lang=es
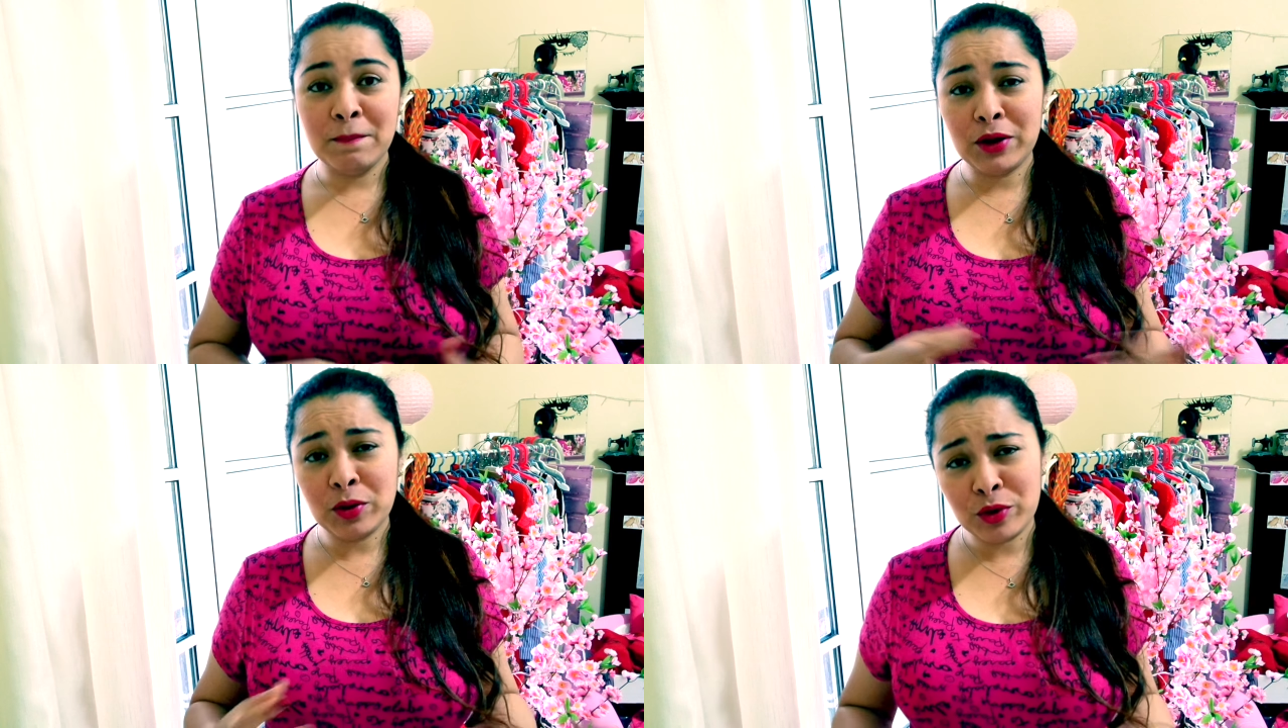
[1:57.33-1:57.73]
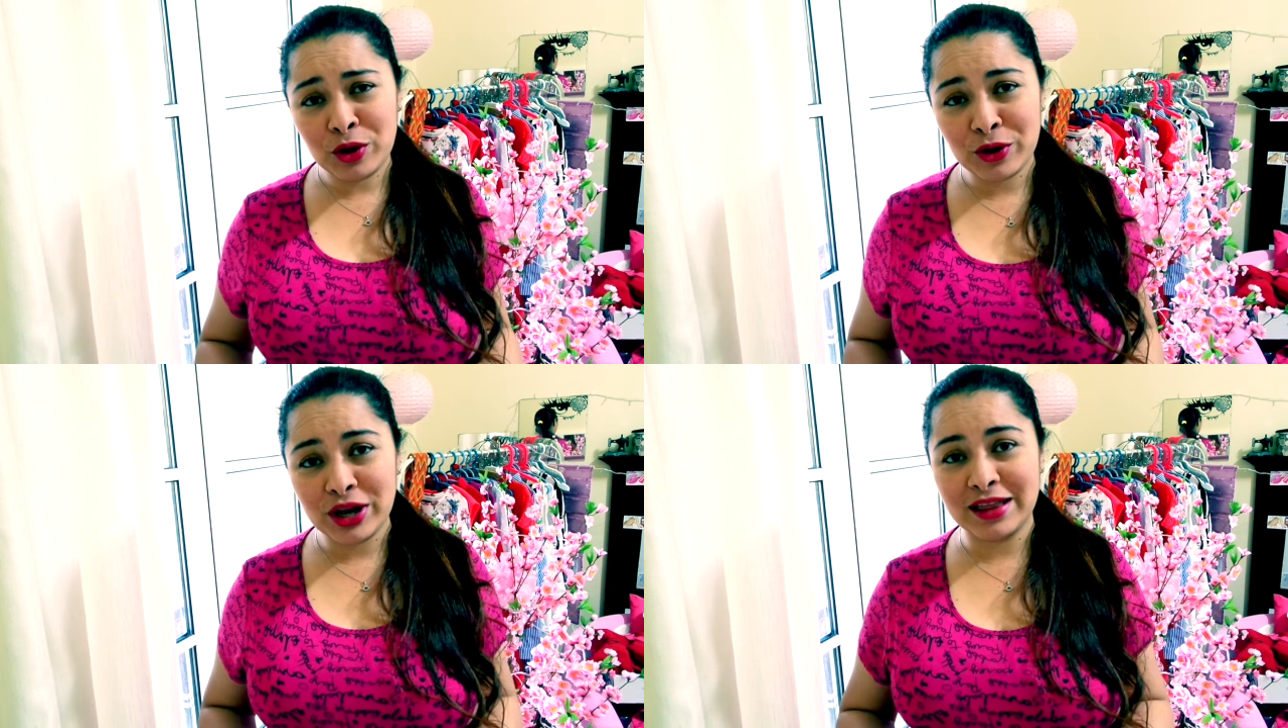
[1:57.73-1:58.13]
pero
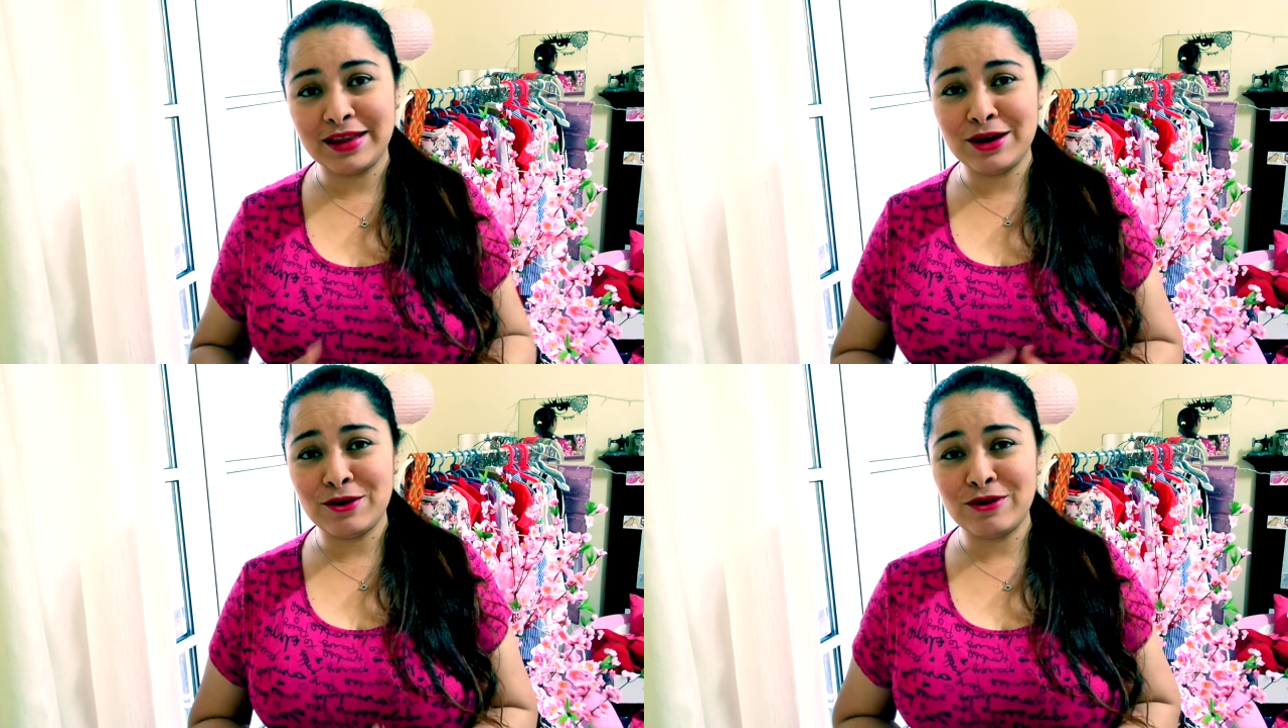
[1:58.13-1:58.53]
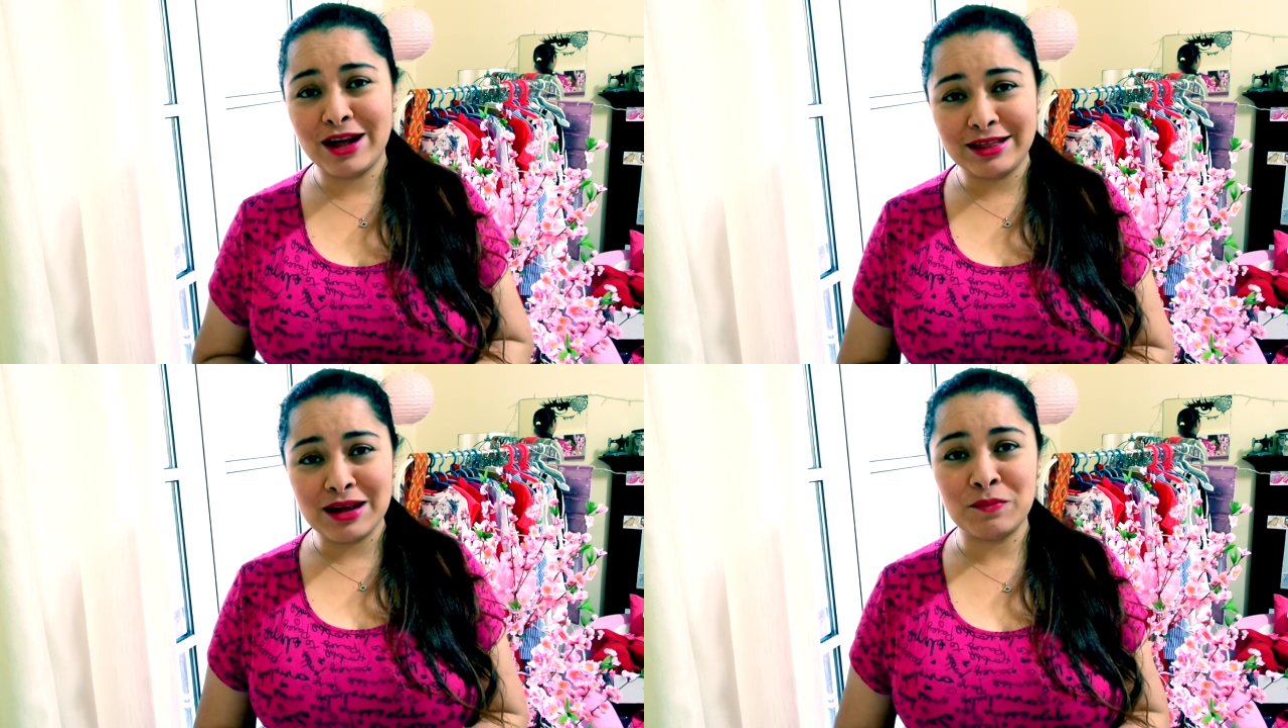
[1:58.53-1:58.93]
por pues lo que les digo,
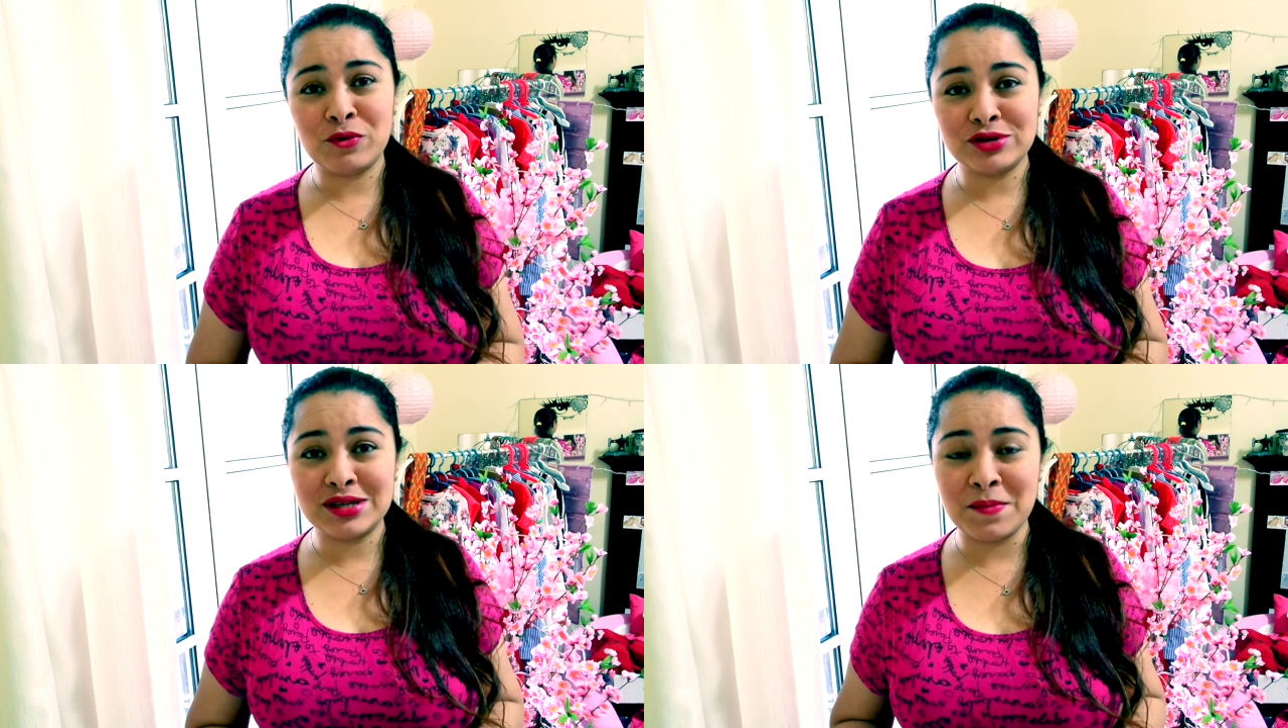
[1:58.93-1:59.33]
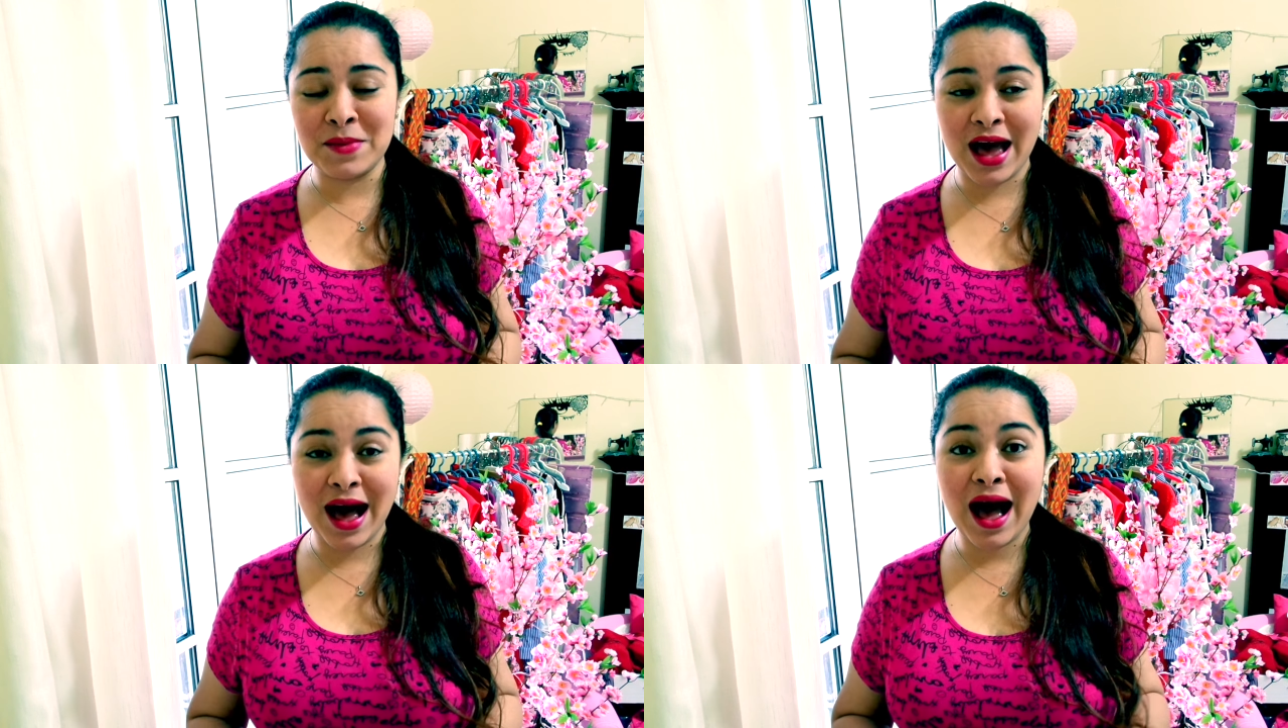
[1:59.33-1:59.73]
el tiempo se
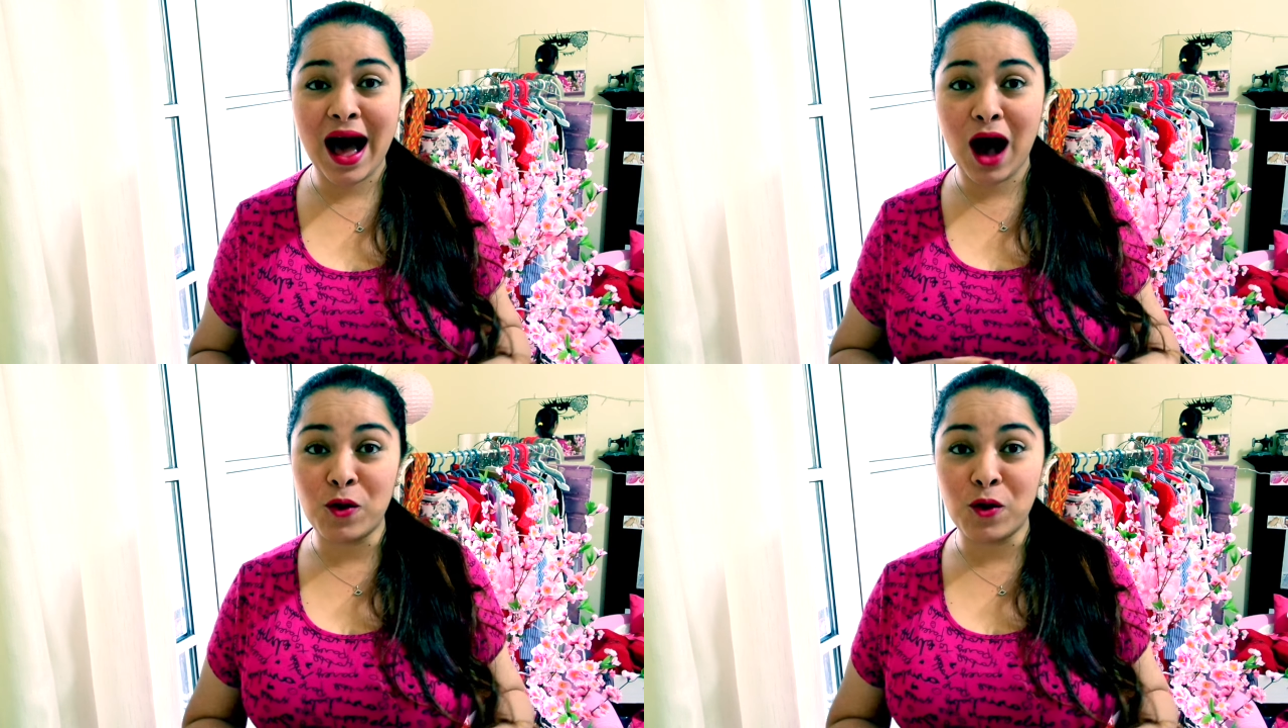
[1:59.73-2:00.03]
me ha